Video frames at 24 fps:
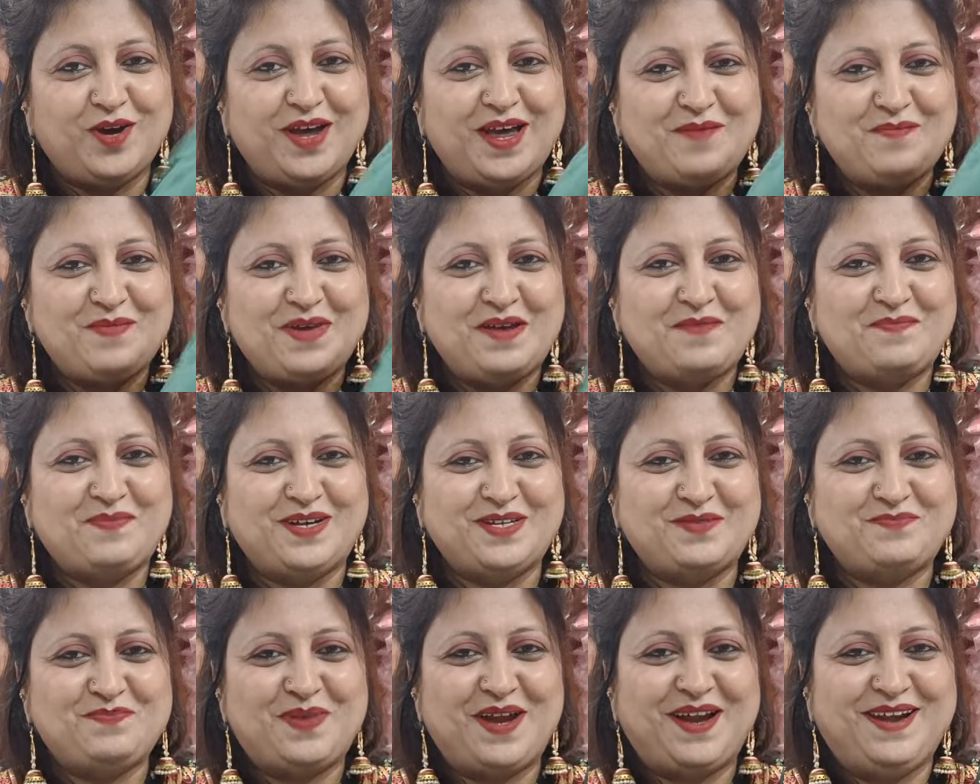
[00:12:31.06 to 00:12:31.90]
जो है मेरे
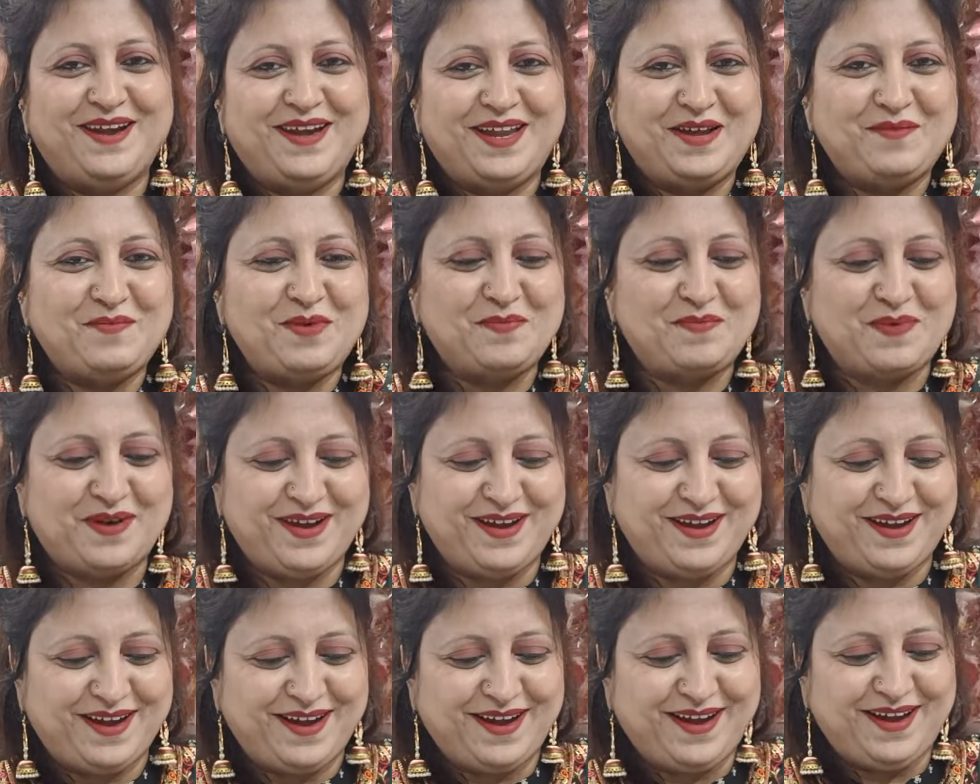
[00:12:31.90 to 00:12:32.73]
पास पेंडिंग भी
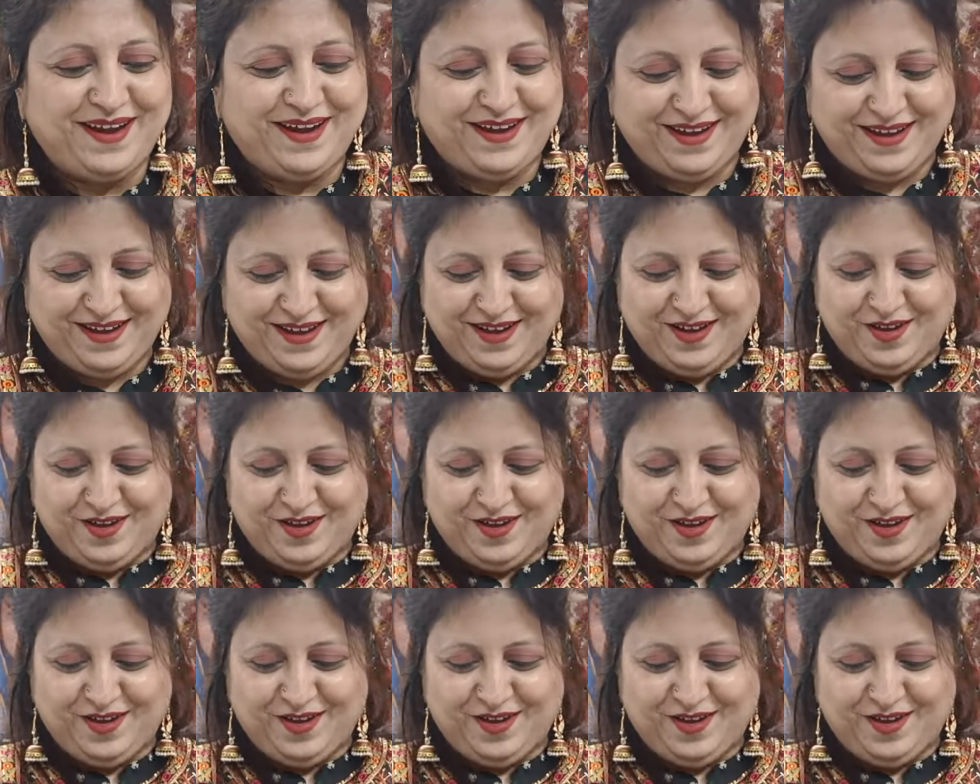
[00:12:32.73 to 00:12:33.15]
पड़े हैं